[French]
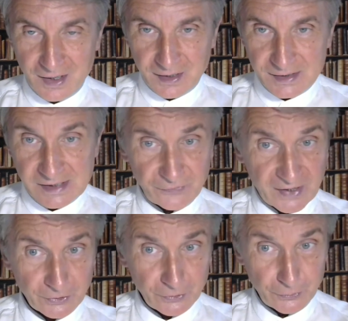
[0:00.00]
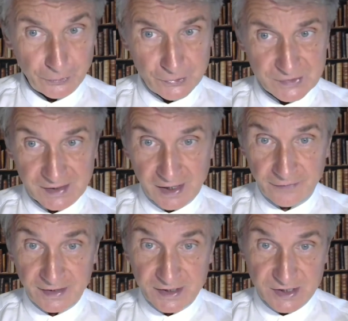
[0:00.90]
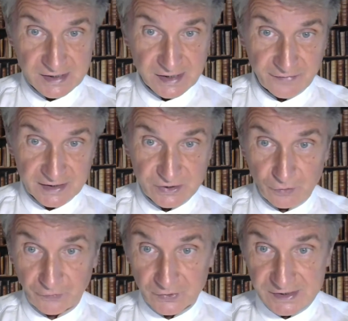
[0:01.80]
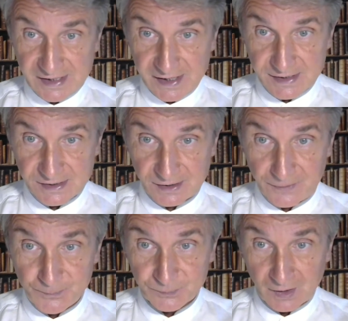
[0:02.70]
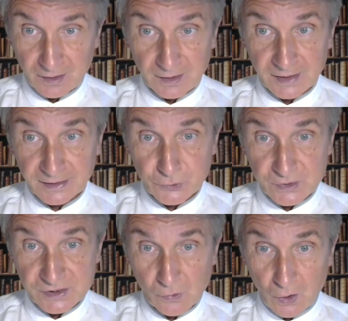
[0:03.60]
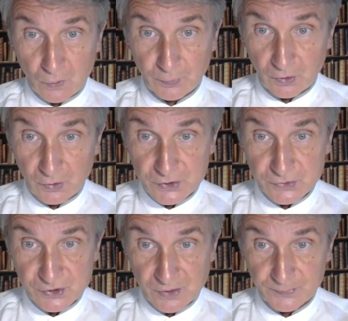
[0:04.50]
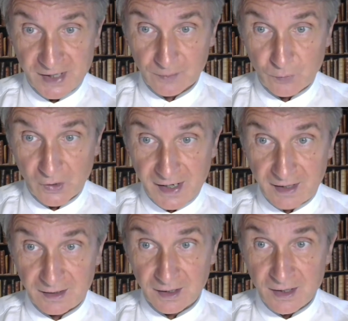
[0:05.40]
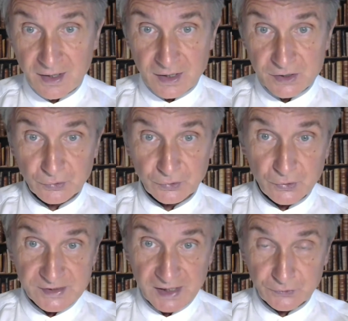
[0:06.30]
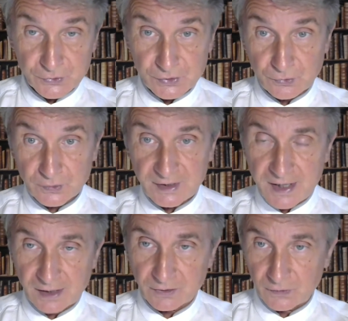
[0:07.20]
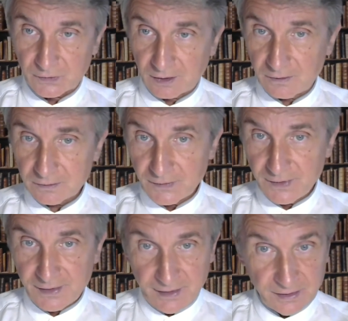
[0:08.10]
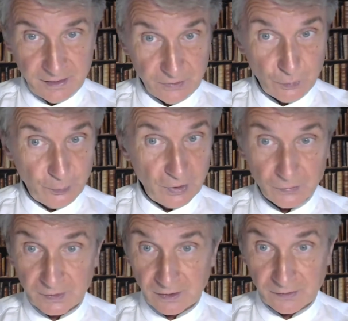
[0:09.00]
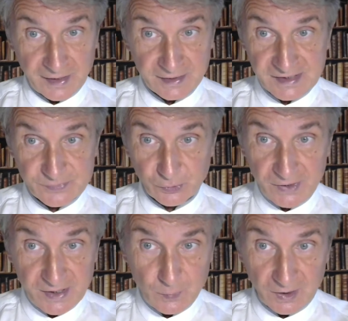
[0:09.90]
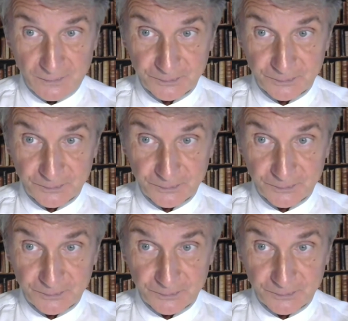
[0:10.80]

Cette Phèdre russe avait déjà sa version française. La traduction en prose de Jean-Pierre Morel, sortie aux Actes Sud il y a 30 ans, qui est depuis longtemps indisponible,